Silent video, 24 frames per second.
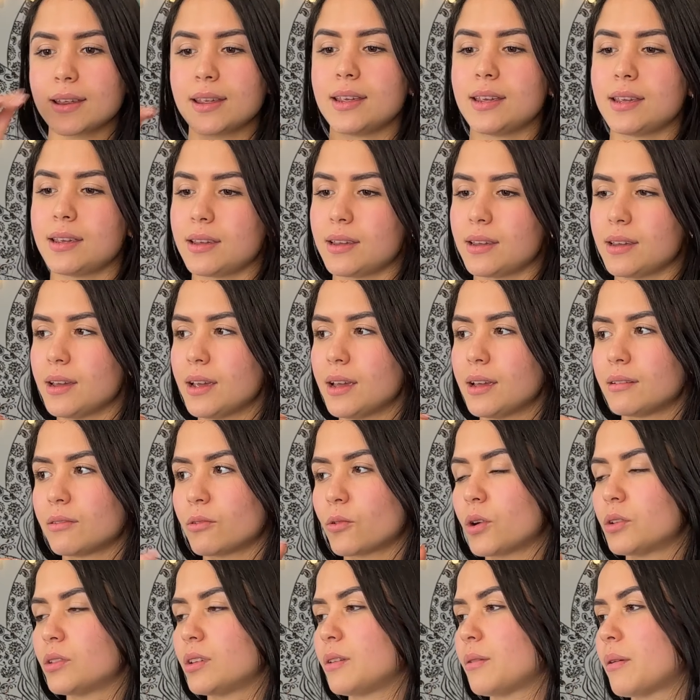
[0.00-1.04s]
y
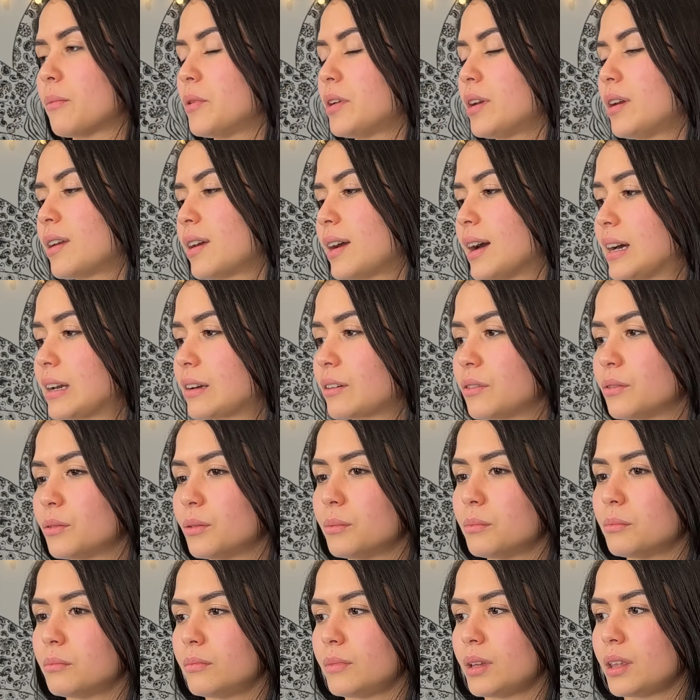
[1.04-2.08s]
cuando íbamos en el carro
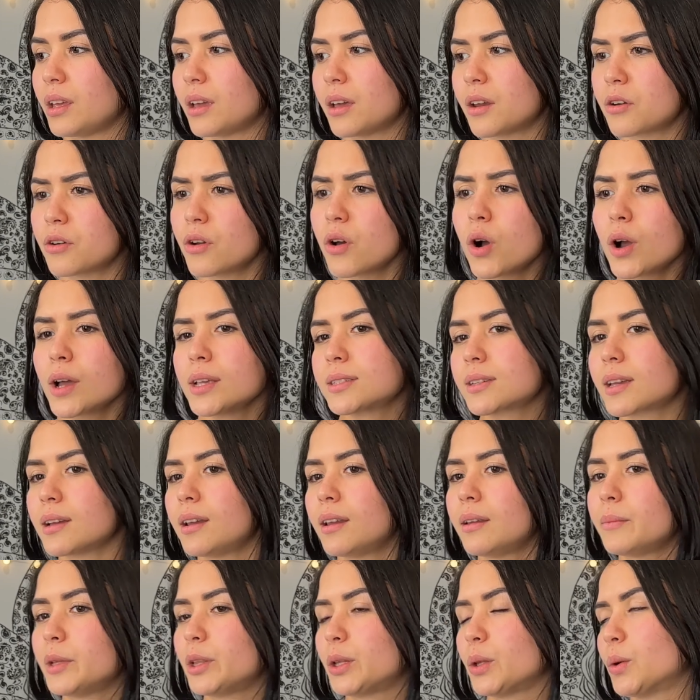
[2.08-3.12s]
me dijeron, no, es que le
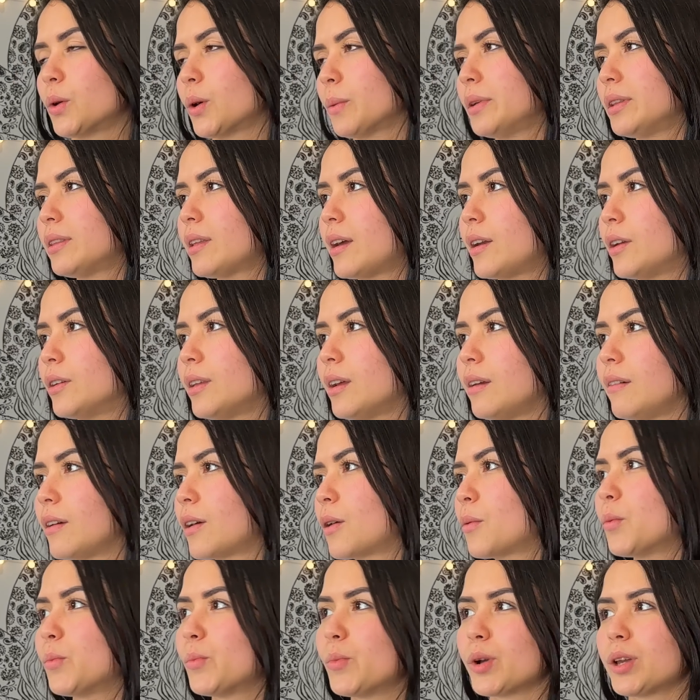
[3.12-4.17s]
emití un comentario tal vez
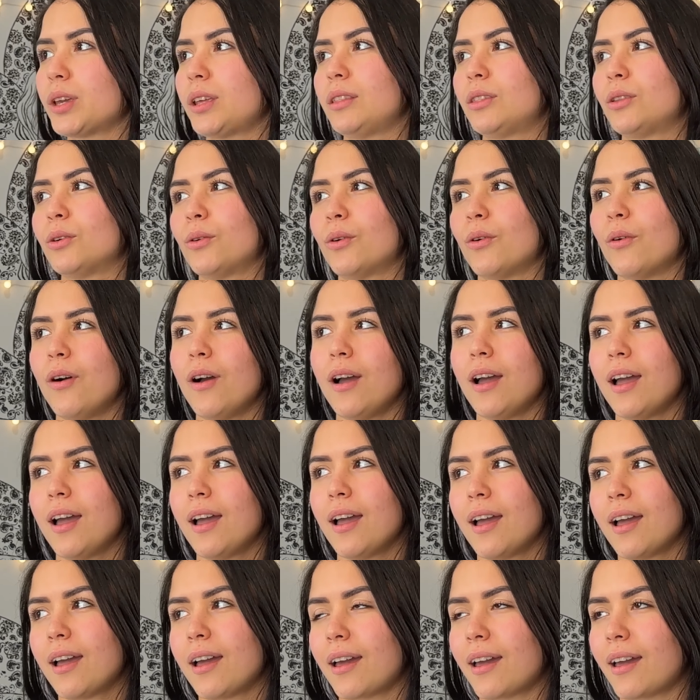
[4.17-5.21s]
como un poquito...
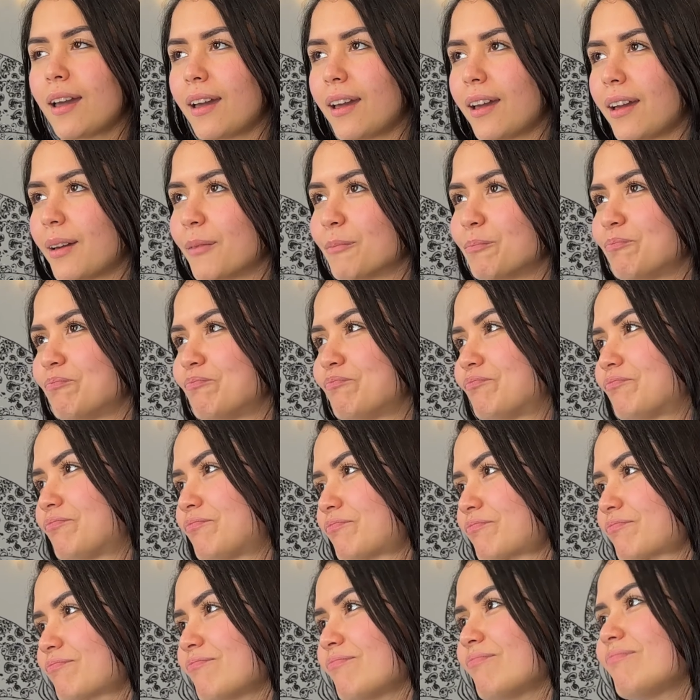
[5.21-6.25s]
Em, Subido
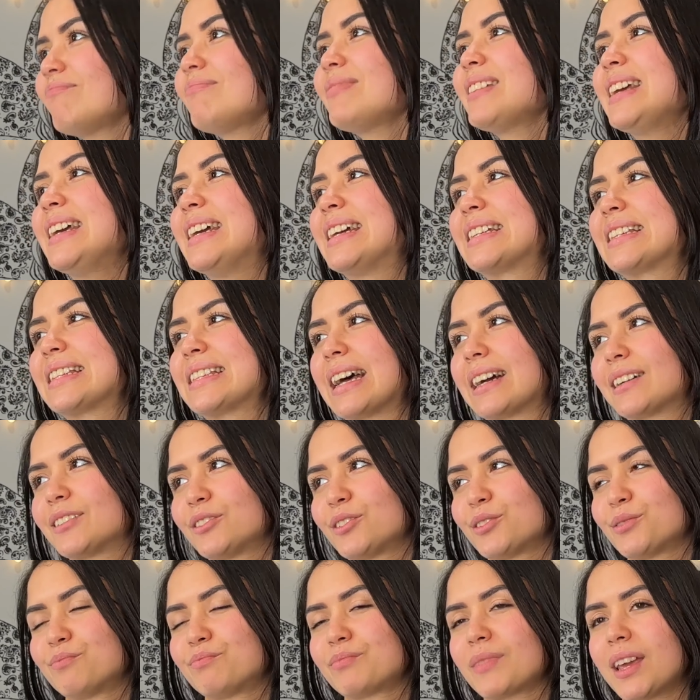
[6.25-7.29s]
de tono. Exacto.
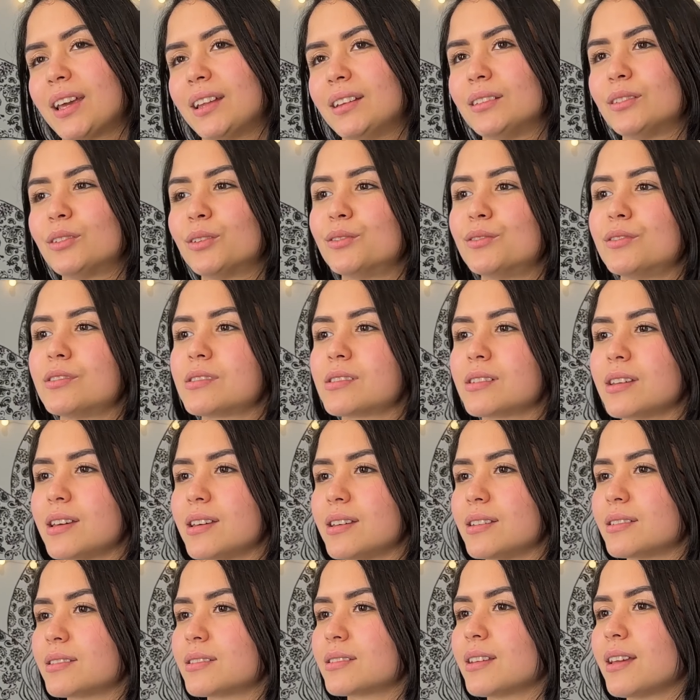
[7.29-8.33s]

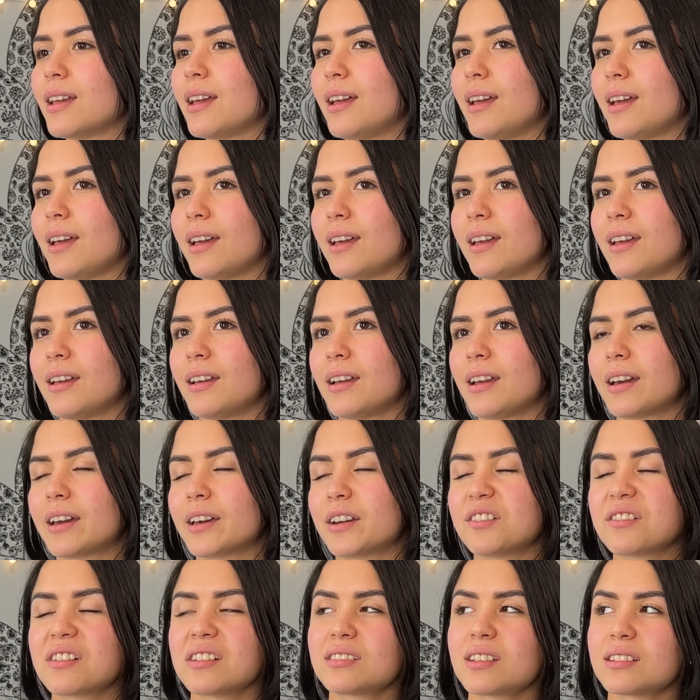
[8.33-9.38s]
Entonces,
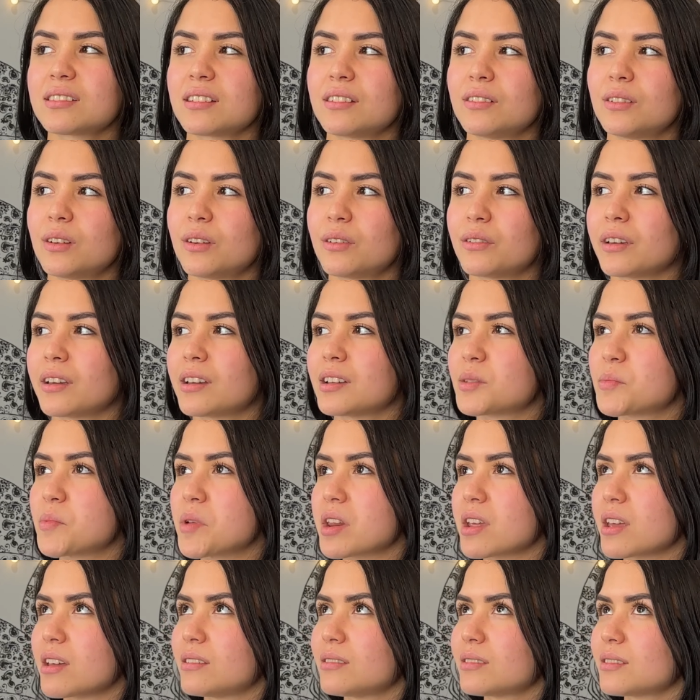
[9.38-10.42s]
creo que esa ha sido la única
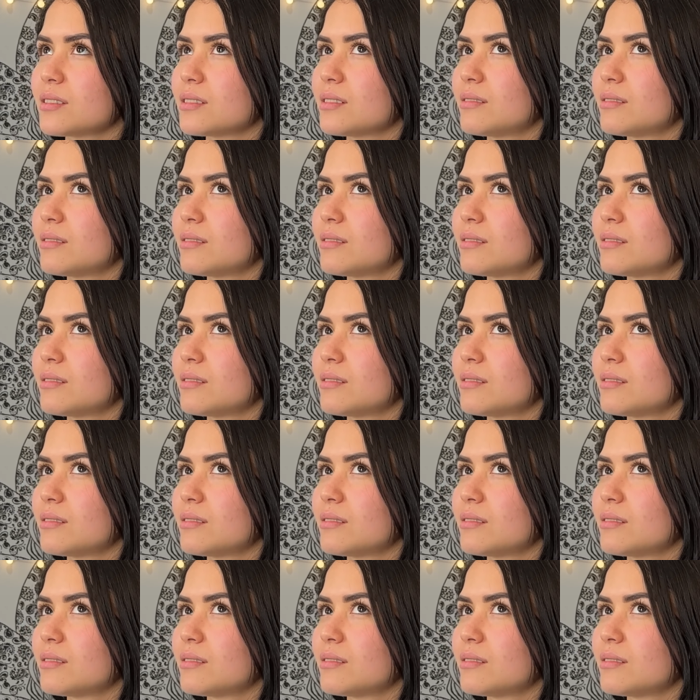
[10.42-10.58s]
experiencia.